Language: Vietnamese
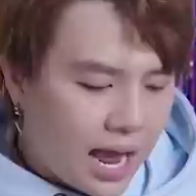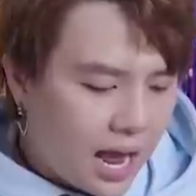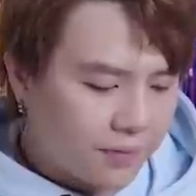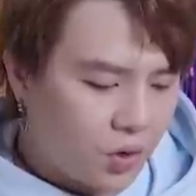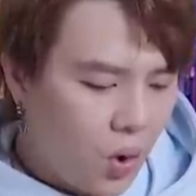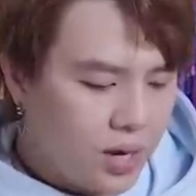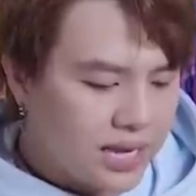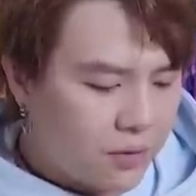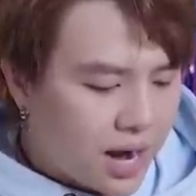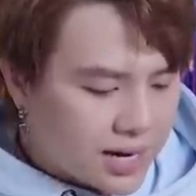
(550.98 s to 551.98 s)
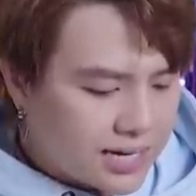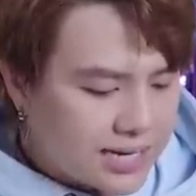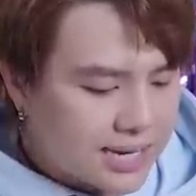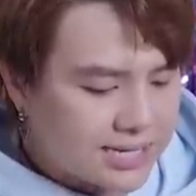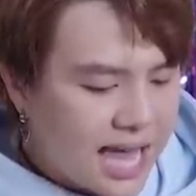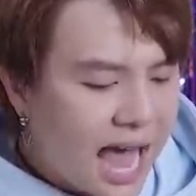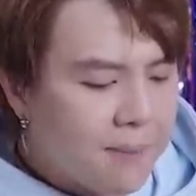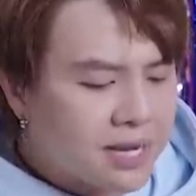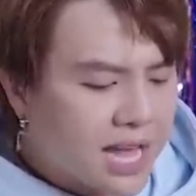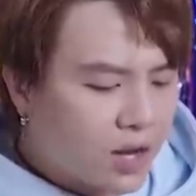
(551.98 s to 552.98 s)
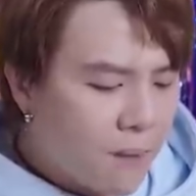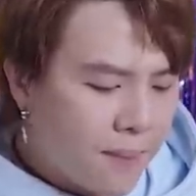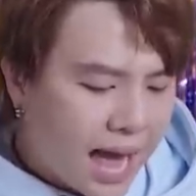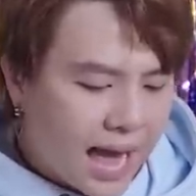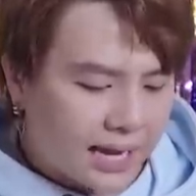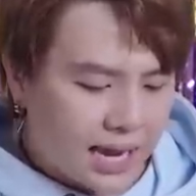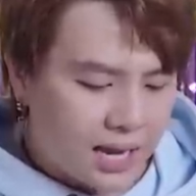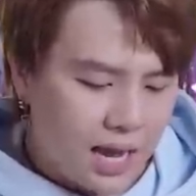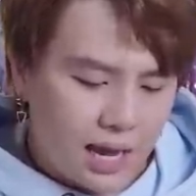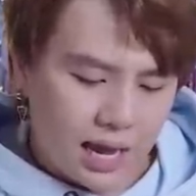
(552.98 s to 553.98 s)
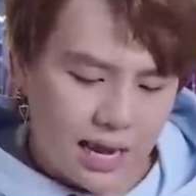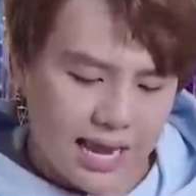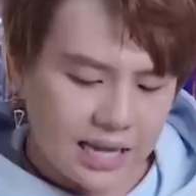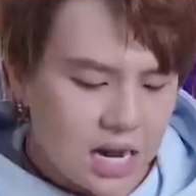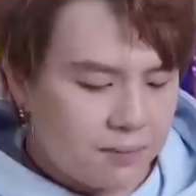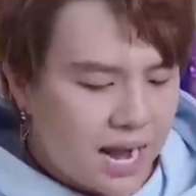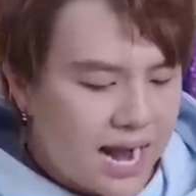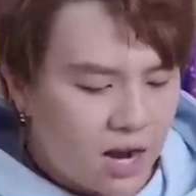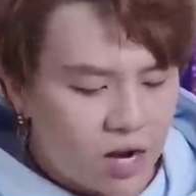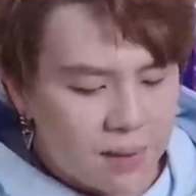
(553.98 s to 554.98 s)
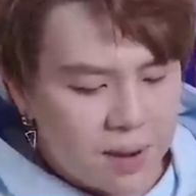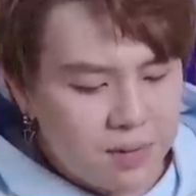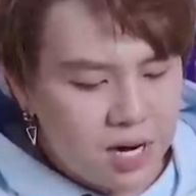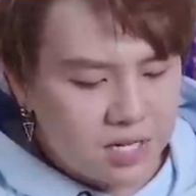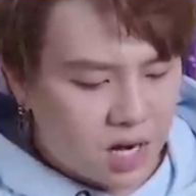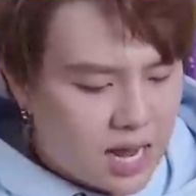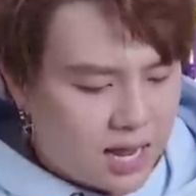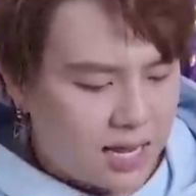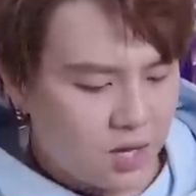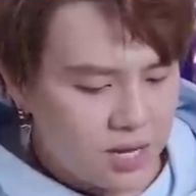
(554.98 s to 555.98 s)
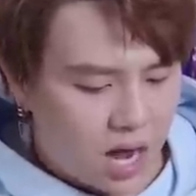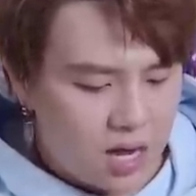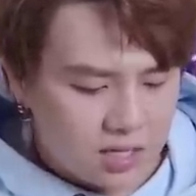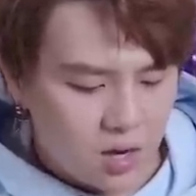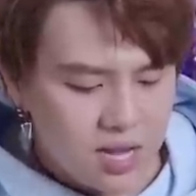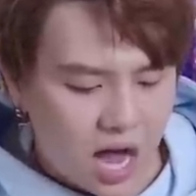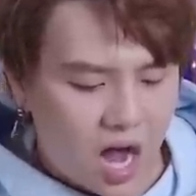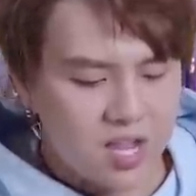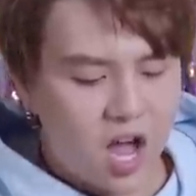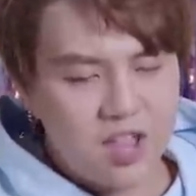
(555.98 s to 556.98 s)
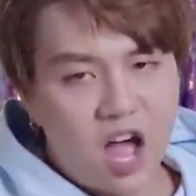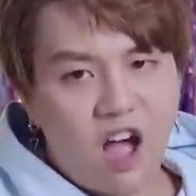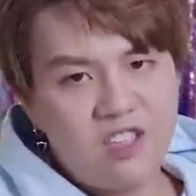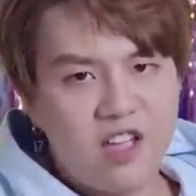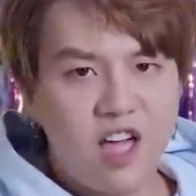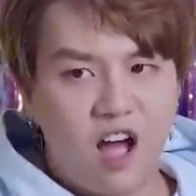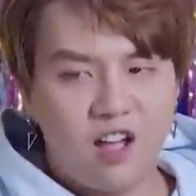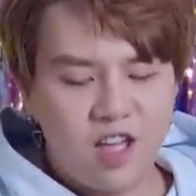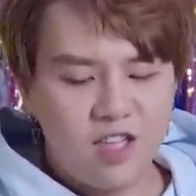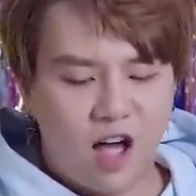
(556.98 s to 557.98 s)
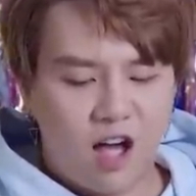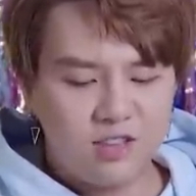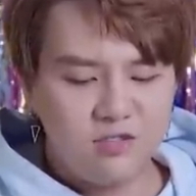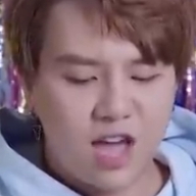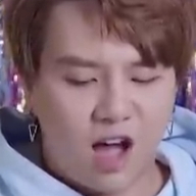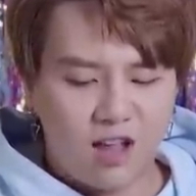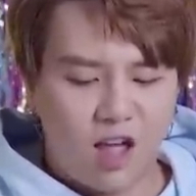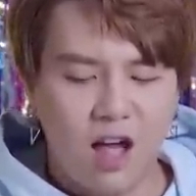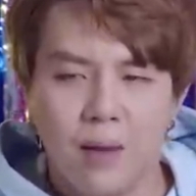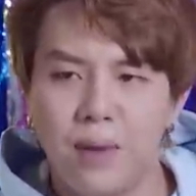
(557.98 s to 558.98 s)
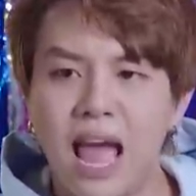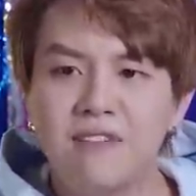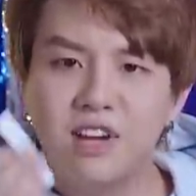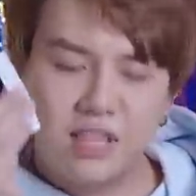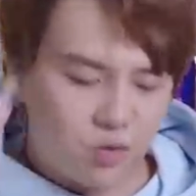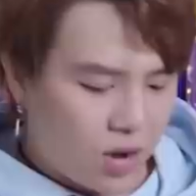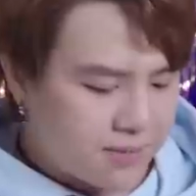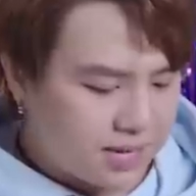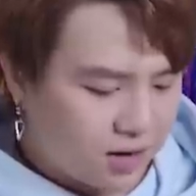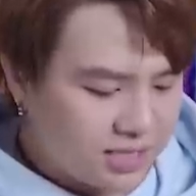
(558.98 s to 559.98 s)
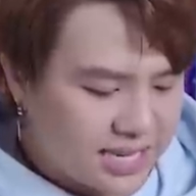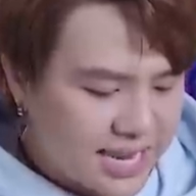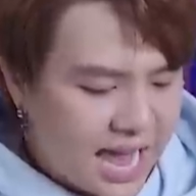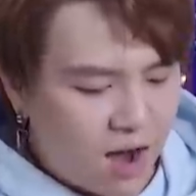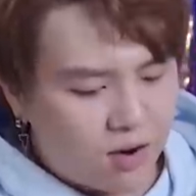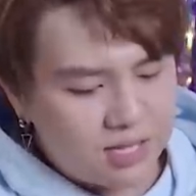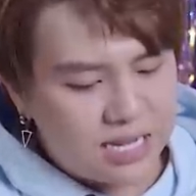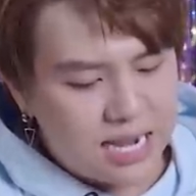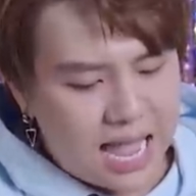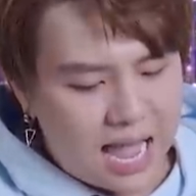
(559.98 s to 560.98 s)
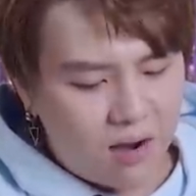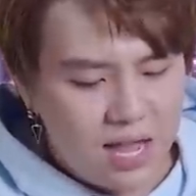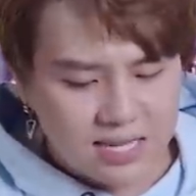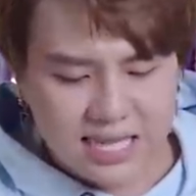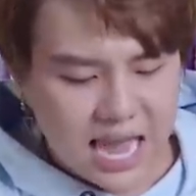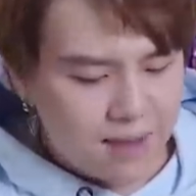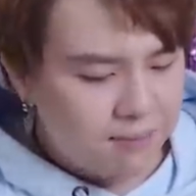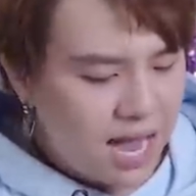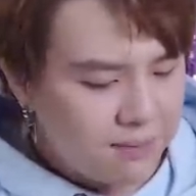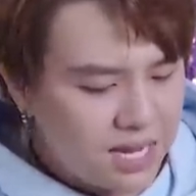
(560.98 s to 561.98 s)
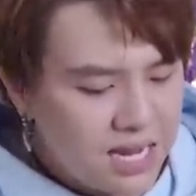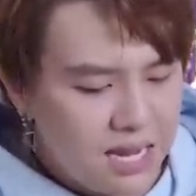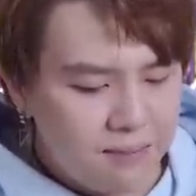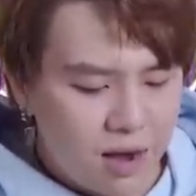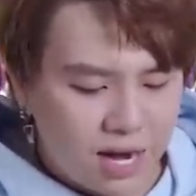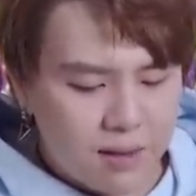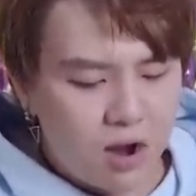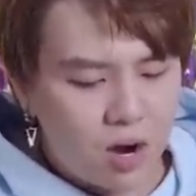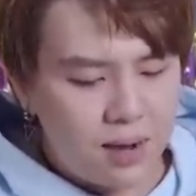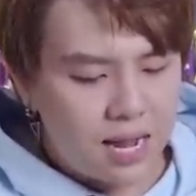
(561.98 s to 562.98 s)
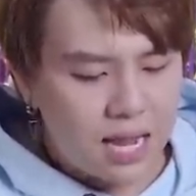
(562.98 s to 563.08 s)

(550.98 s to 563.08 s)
à, cuốn nhiều đừng đi xa xa bên kia có ma kìa à, anh thấy niên hôm nay đã bao nhiêu ba mươi rồi à, số nhỏ số nhỏ nhỏ nhỏ nhỏ nhỏ nhỏ nhỏ số nhỏ nhỏ mời anh vào tim của em xem có gì nào có gì nào stand by me bao ngày bao ngày bên